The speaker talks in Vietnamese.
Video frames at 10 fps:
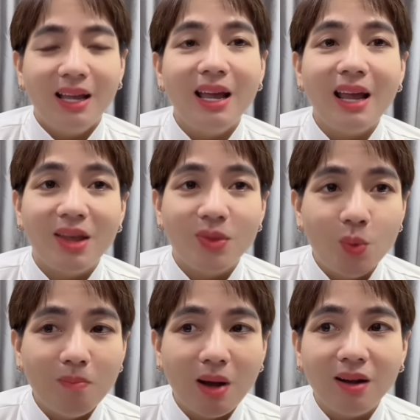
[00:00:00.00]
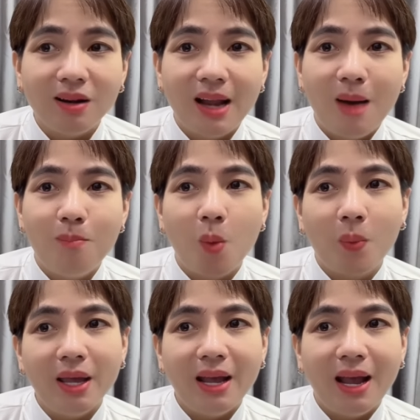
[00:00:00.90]
cái ngày chú mất là một
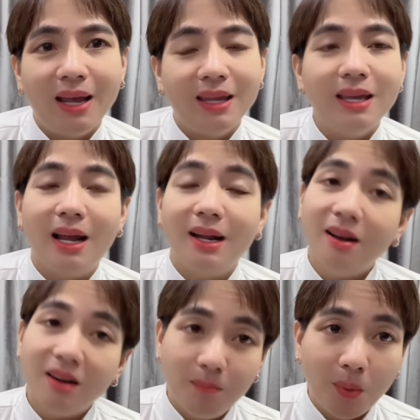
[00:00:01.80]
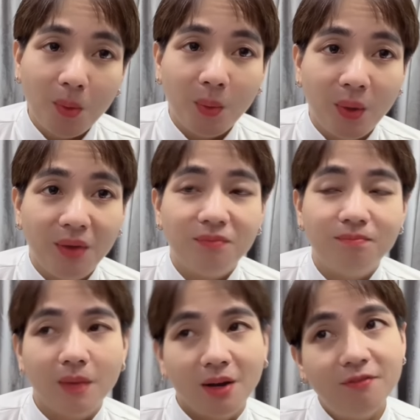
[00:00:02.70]
cái ngày chí cảnh rất là buồn
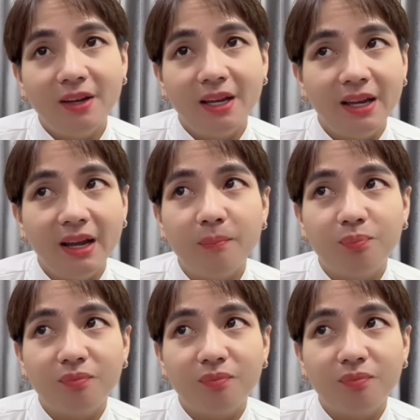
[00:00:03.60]
bởi vì á